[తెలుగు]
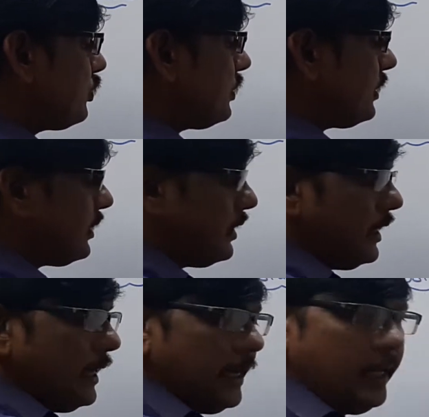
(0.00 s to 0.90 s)
అవుతుంది
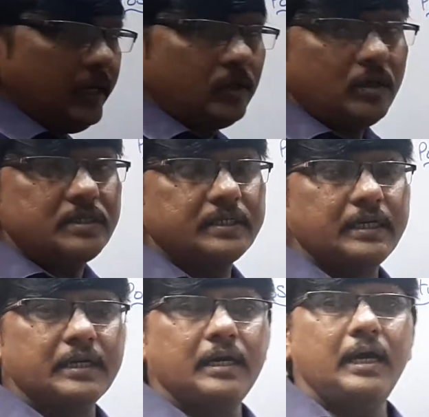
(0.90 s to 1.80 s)
ఎలక్ట్రాన్స్
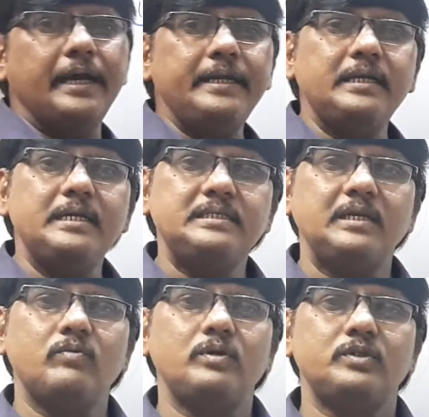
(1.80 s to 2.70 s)
కనుక హై ఎనర్జీ
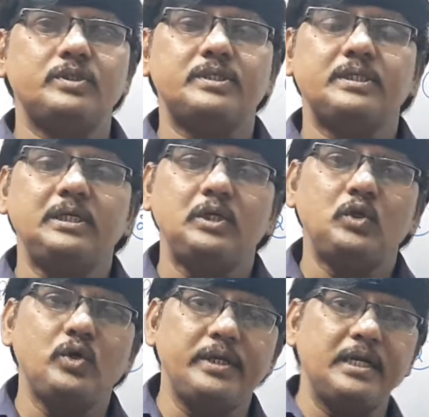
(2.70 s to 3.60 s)
లెవెల్ నుంచేసి
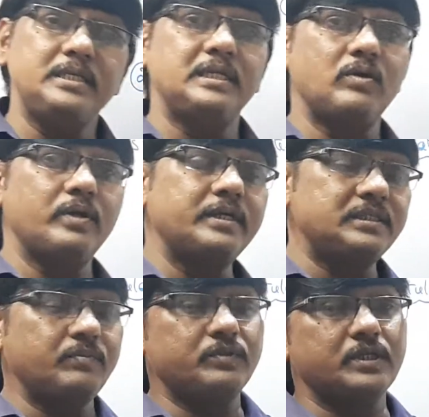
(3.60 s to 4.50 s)
లో ఎనర్జీ లెవెల్కి
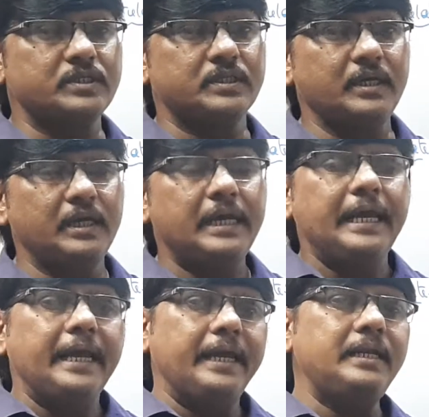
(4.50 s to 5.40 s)
జంప్ చేస్తే
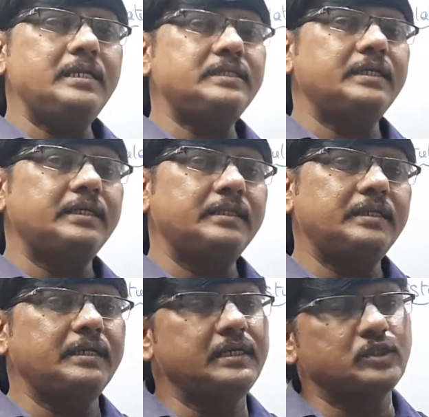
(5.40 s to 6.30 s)
ఎనర్జీ
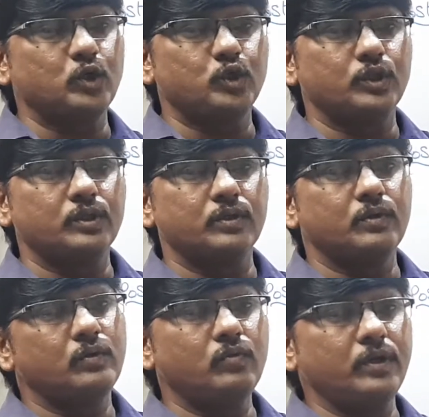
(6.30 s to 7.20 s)
అనేది రిలీజ్ అవుతుంది
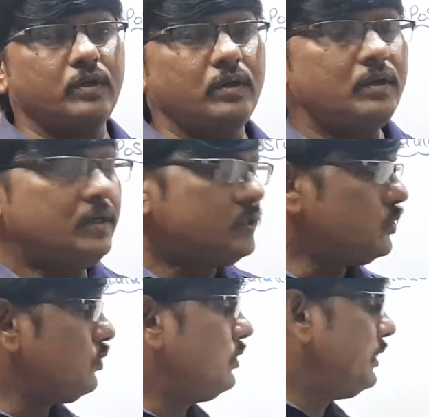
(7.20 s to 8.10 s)
ఓకేనా
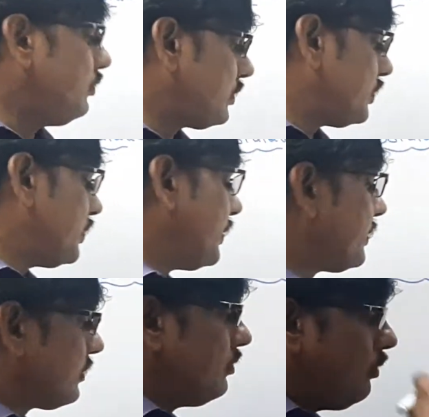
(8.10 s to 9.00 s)
సో ఇది ఒక
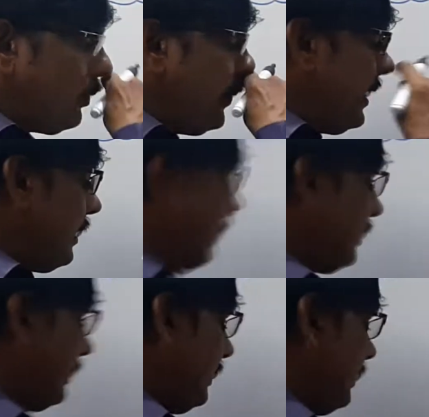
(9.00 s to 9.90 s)
సిచ్యుయేషన్ ఒకవేళ
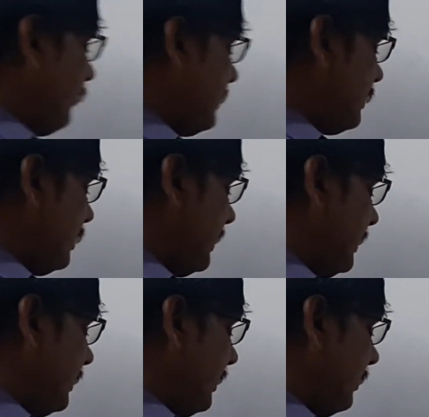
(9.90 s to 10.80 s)
ఇది రివర్స్లో
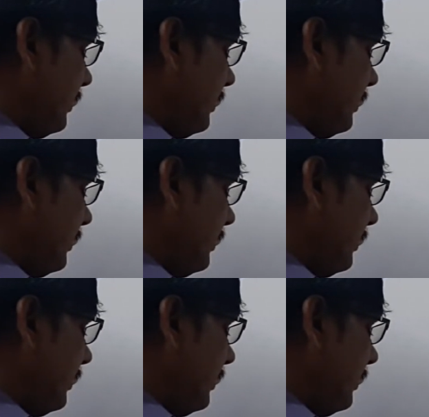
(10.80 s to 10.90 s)
జరిగితే